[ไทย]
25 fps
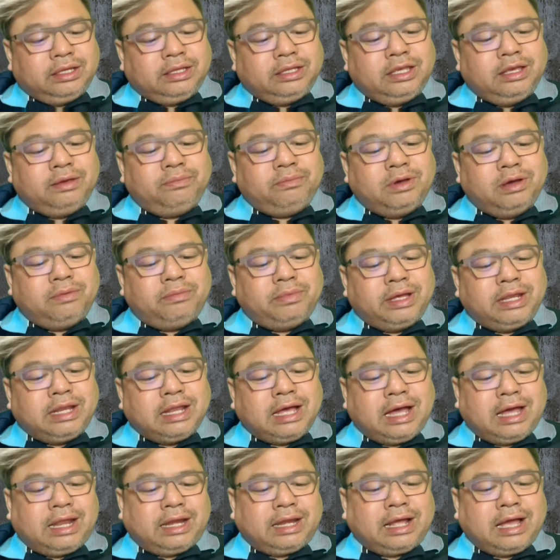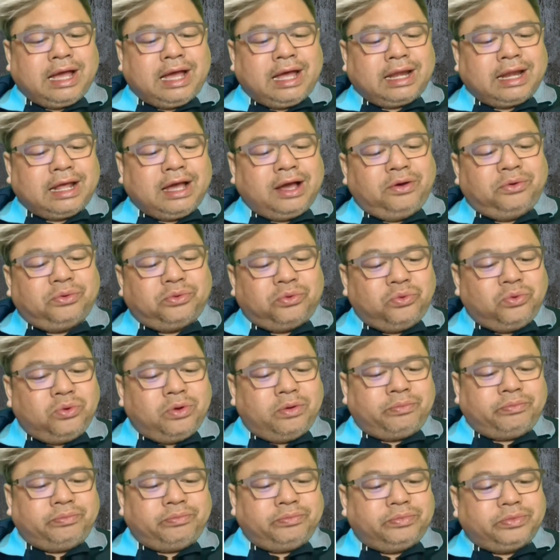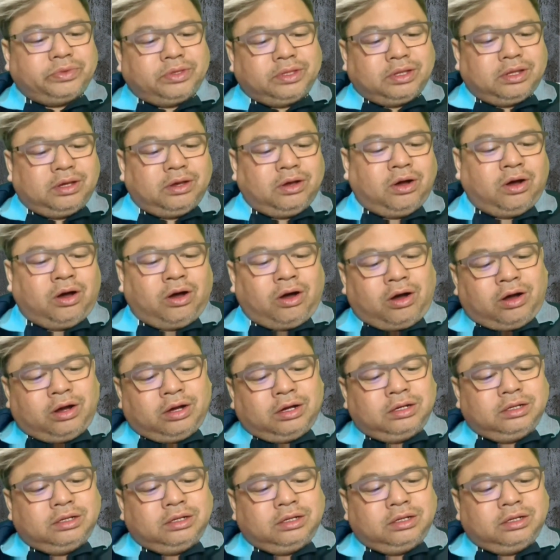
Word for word: ยิ่งเมื่อไม่นานการเข้าร่วมของ